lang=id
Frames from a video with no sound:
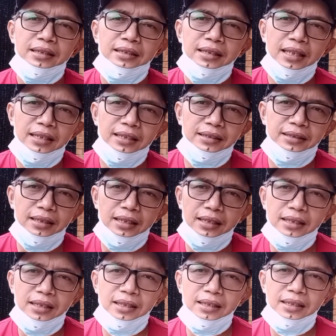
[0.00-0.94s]
dari
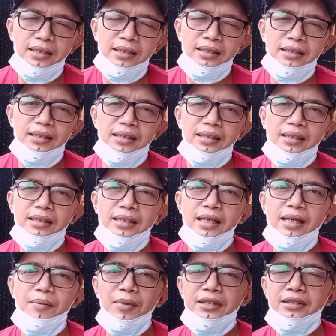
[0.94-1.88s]

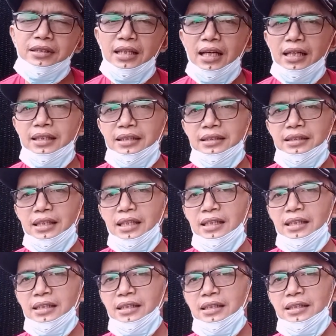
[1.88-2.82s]
channelnya Mas Aris
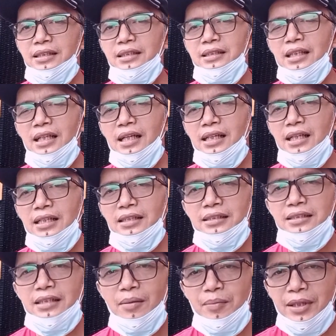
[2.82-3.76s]
channel ini silahkan
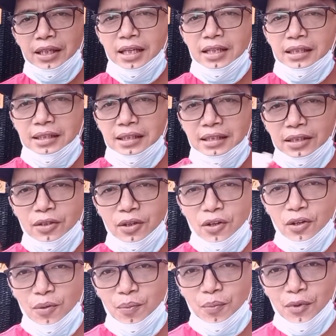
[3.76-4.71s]
disampaikan di
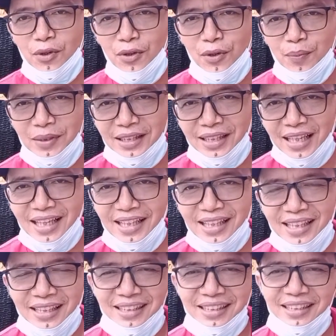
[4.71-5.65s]
kolom komentar.
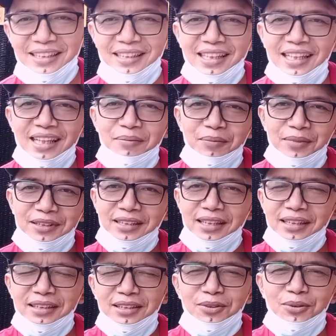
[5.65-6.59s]
Kita bisa
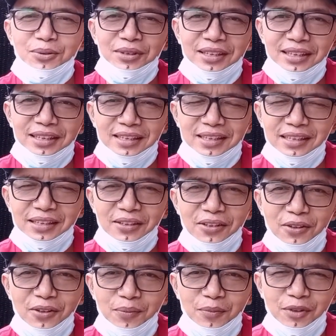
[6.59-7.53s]
diskusi di
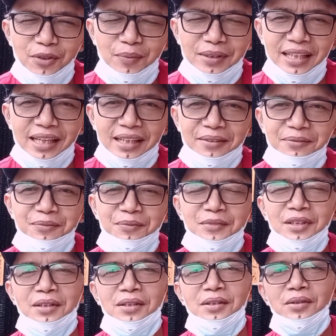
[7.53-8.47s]
kolom komentar.
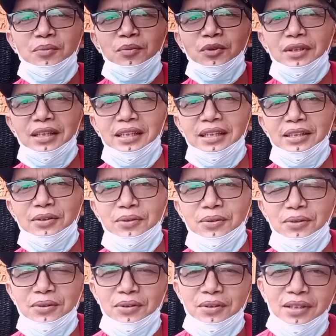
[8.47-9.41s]
Mungkin itu
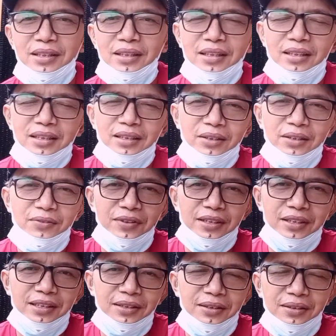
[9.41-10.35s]
uh,
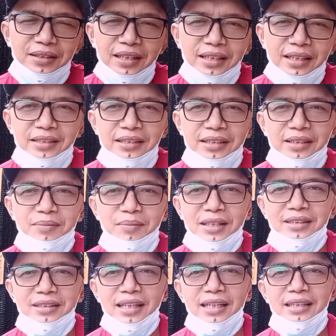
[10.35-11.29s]
video dari
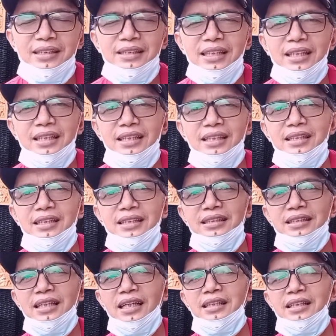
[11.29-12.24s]
Mas Arif Channel.
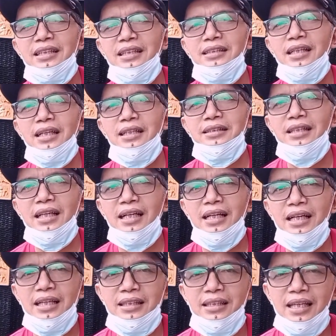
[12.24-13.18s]
Jika ada salah-salah
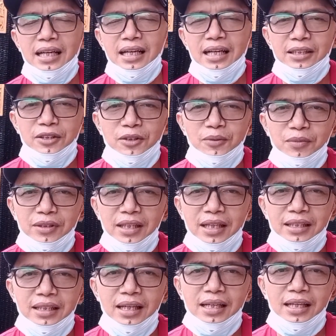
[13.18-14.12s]
kata ataupun
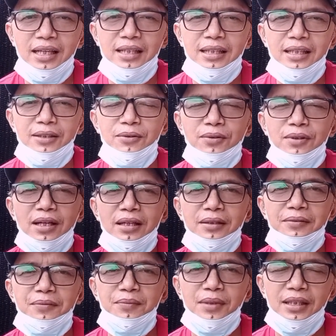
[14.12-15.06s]
ada hal-hal yang
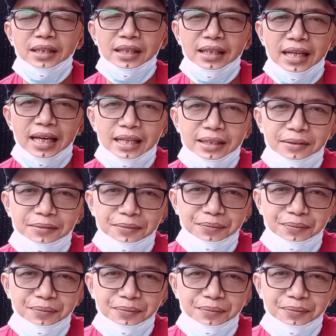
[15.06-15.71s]
kurang berkenan,